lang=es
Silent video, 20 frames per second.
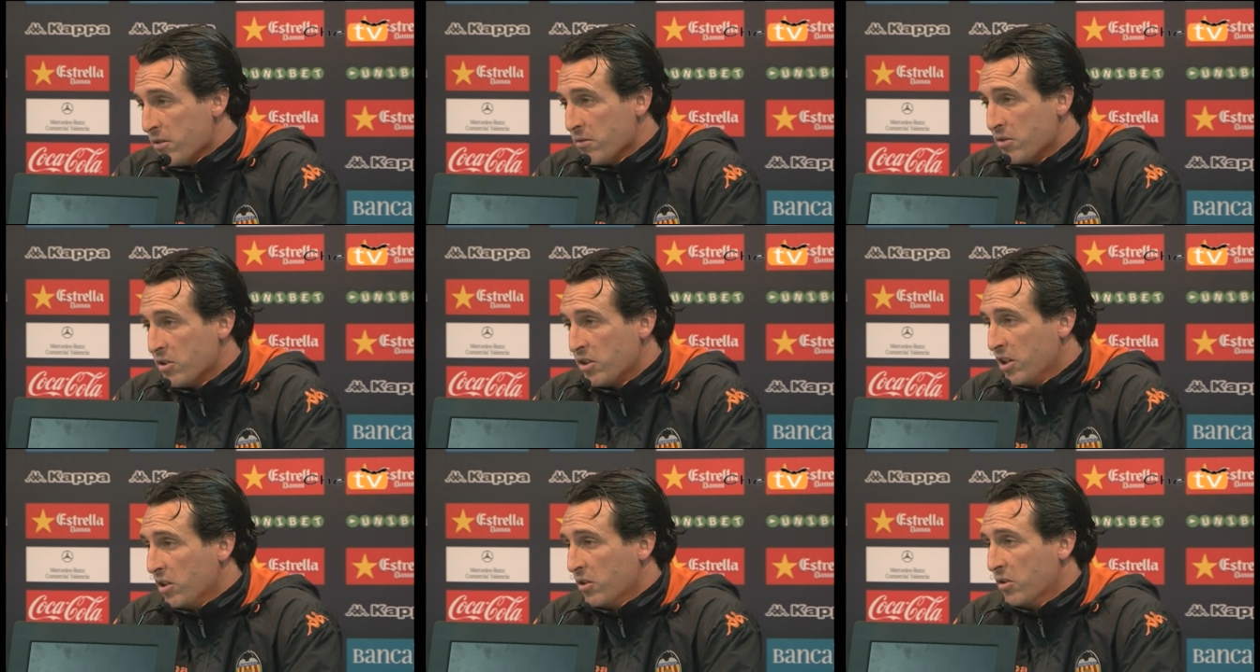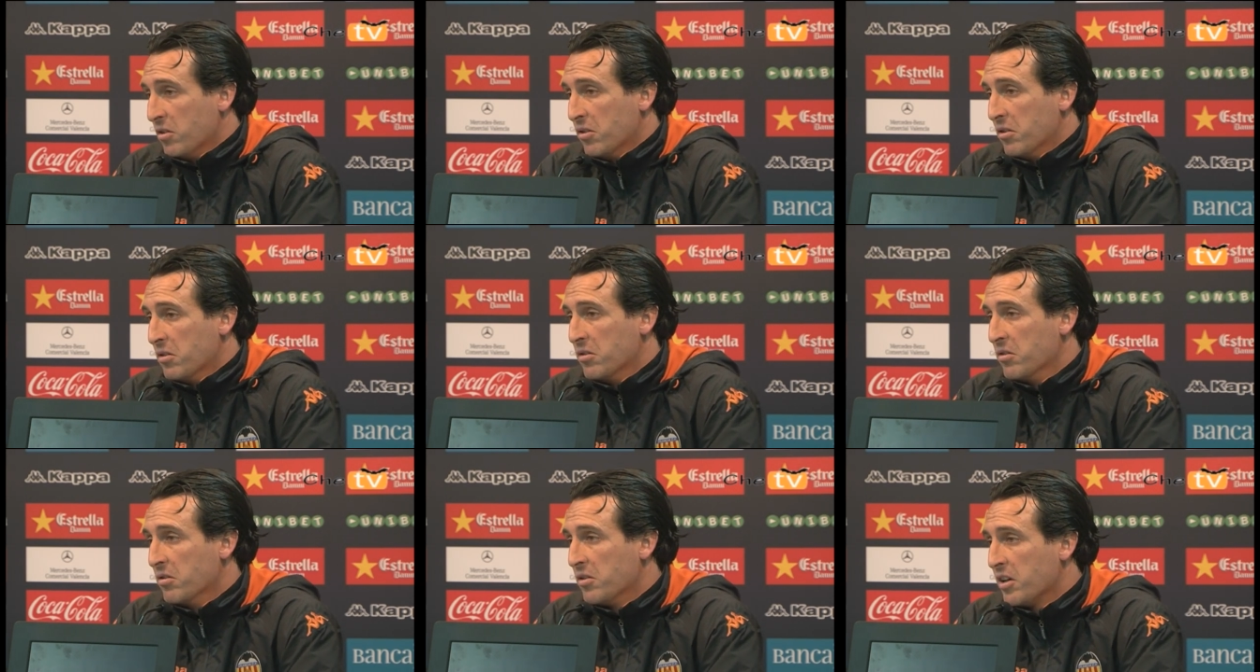
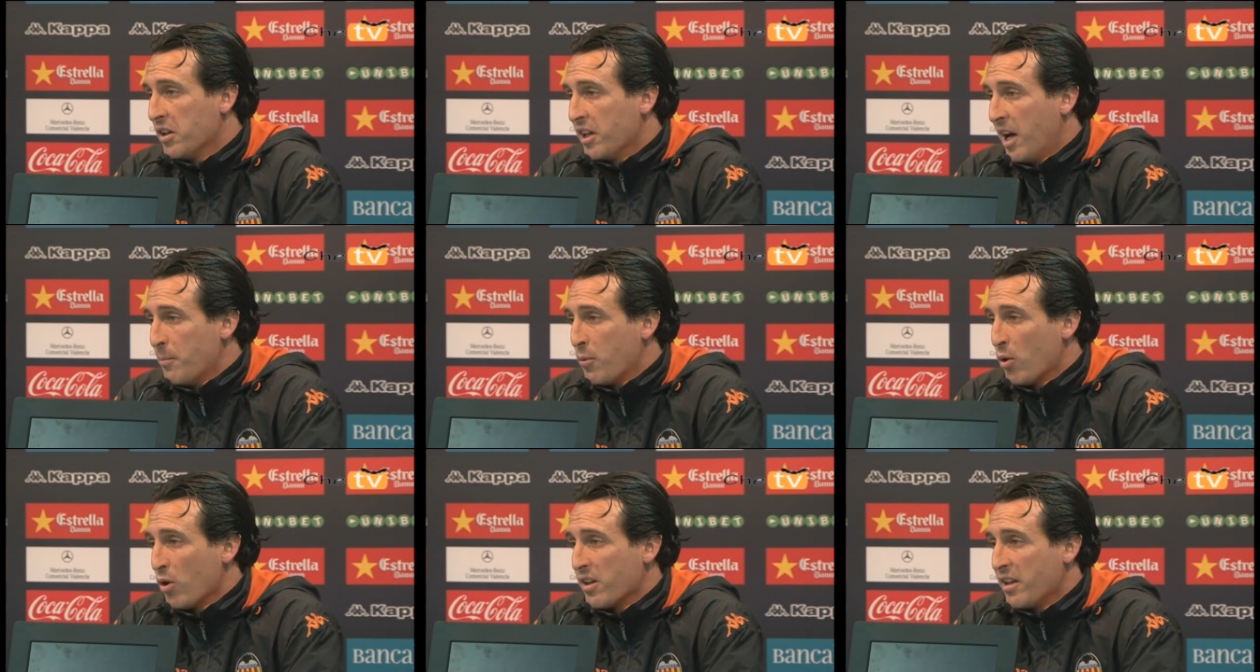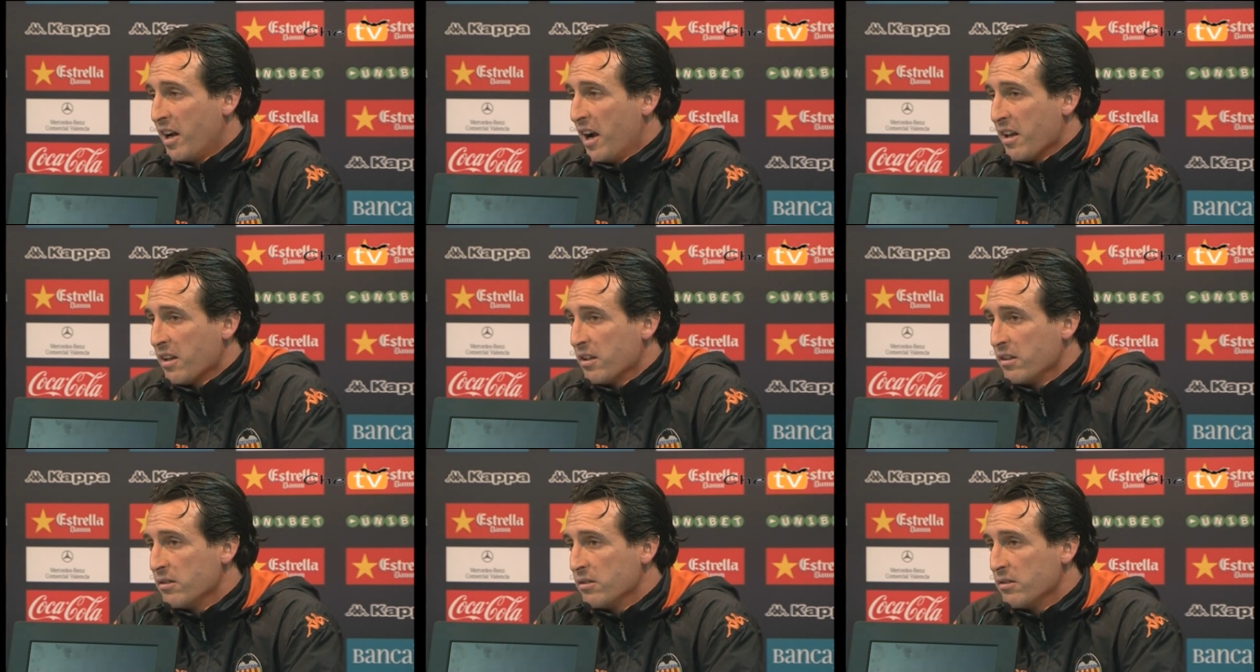sino que
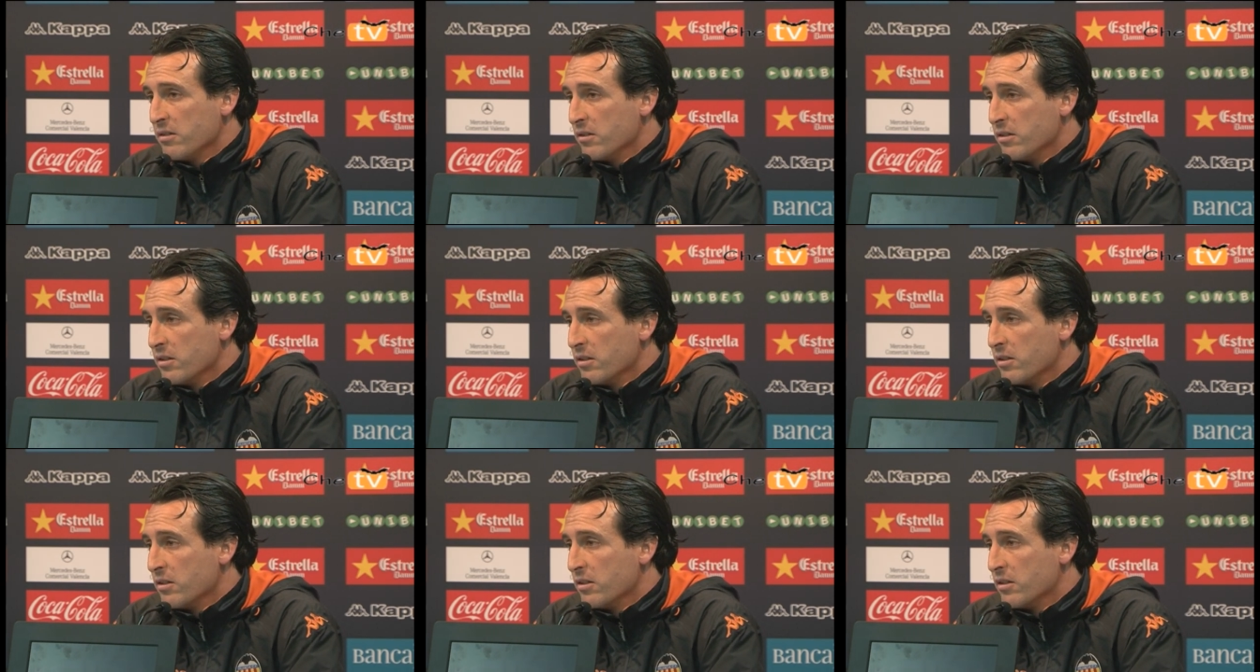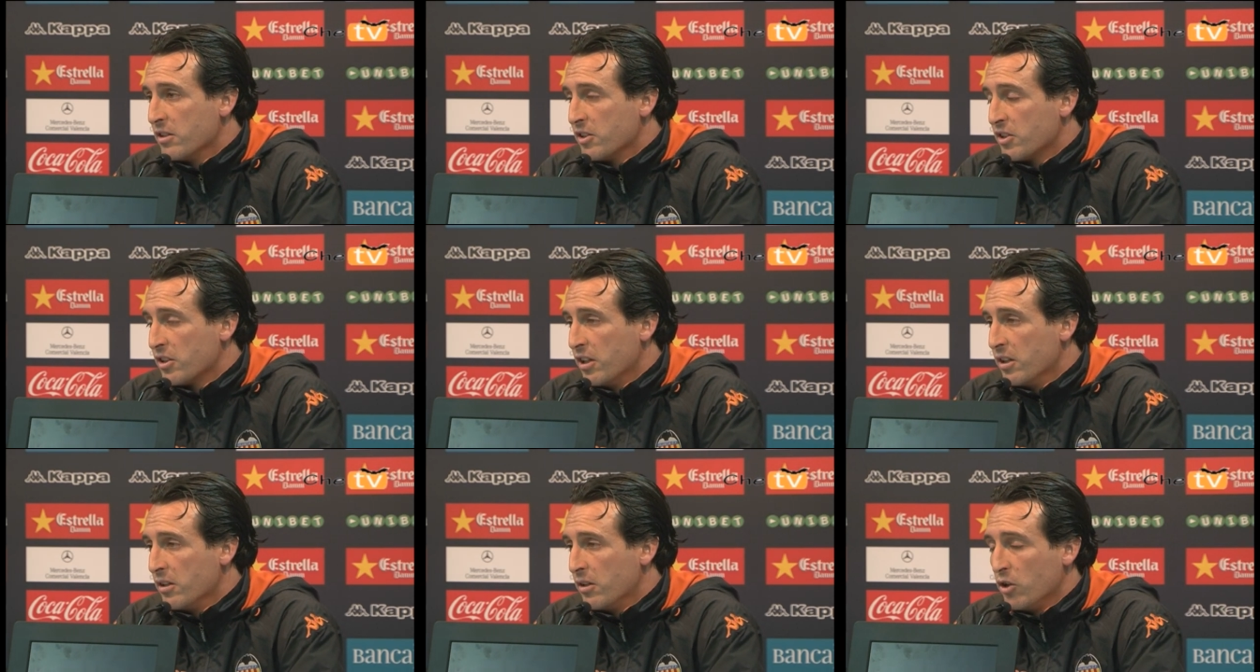aportar eh, en
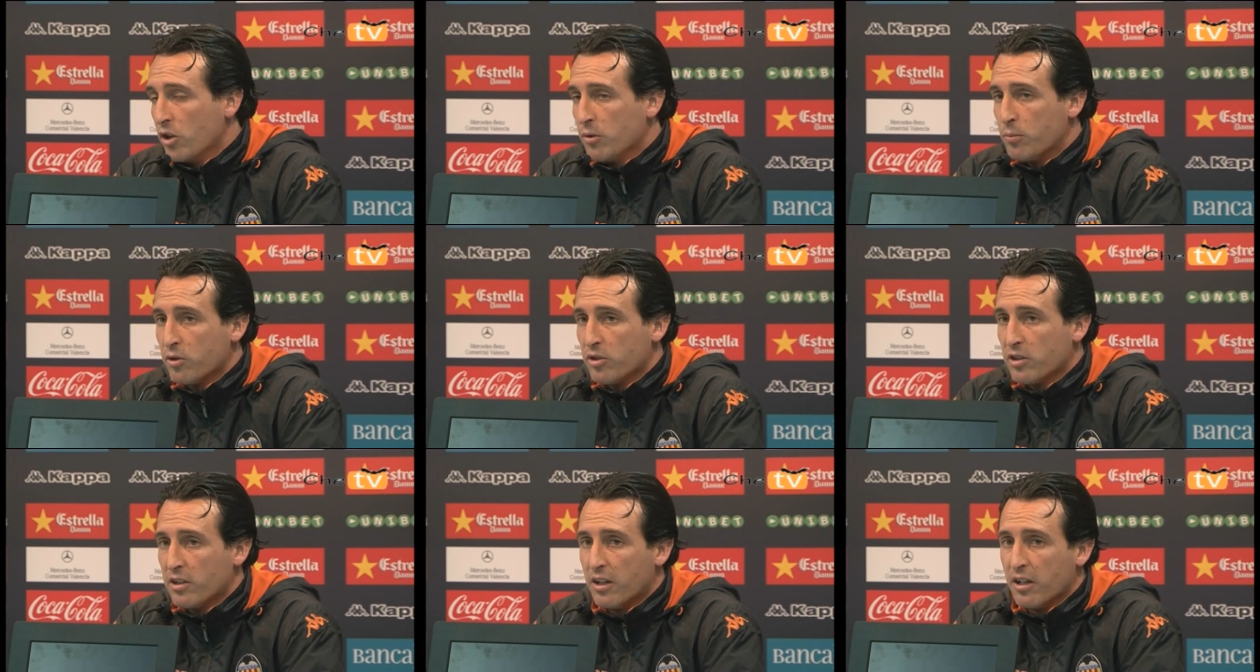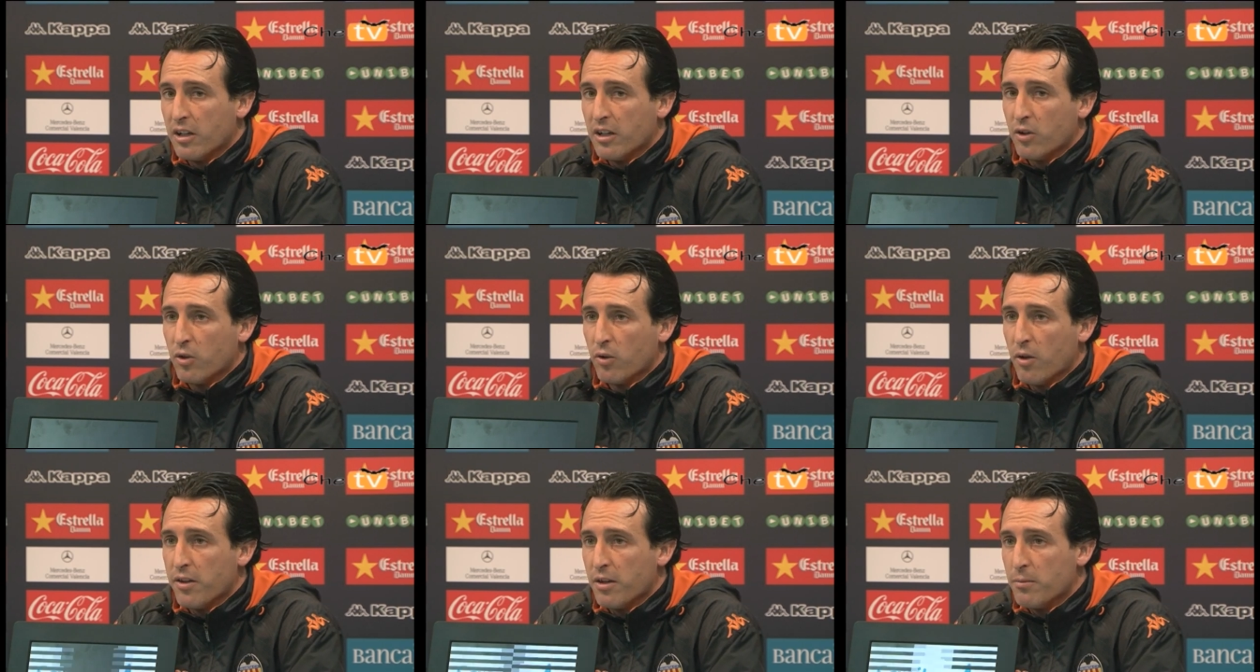ese sentido pues el
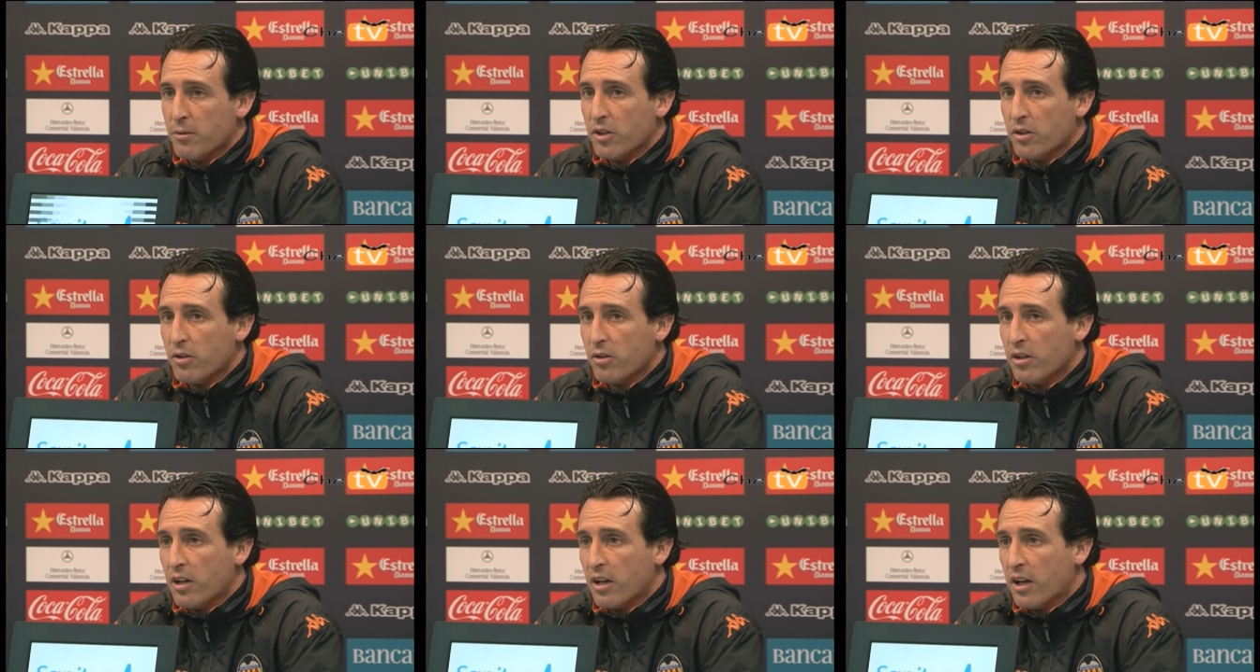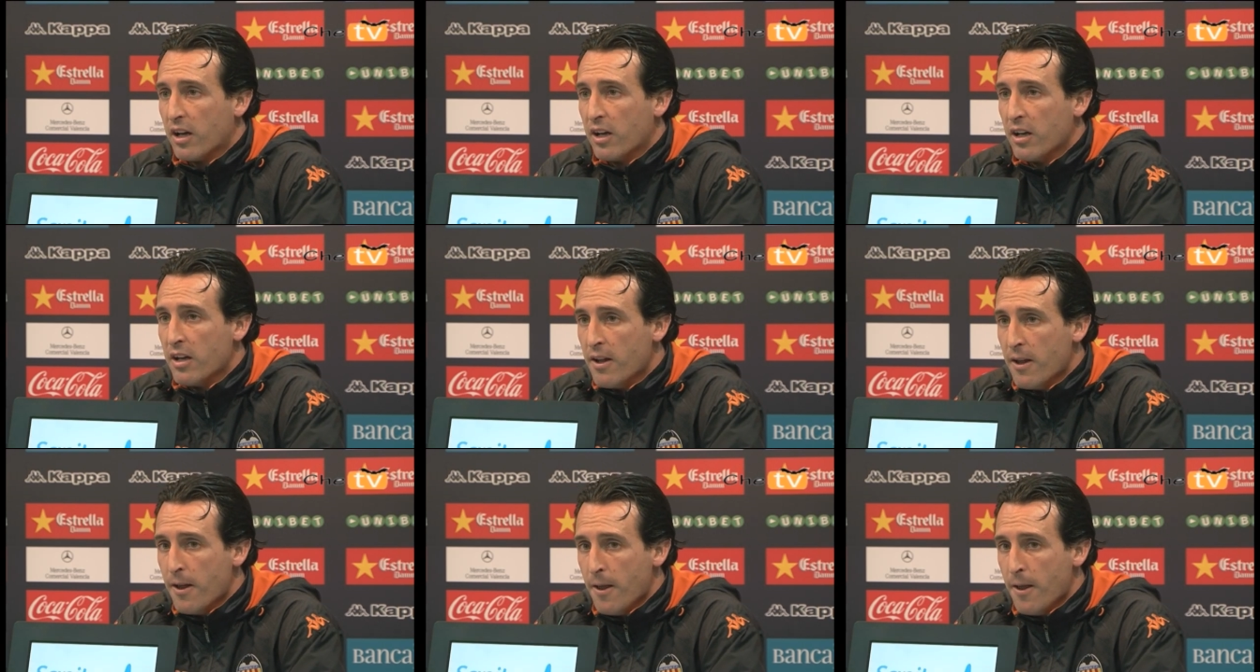conocimiento y la,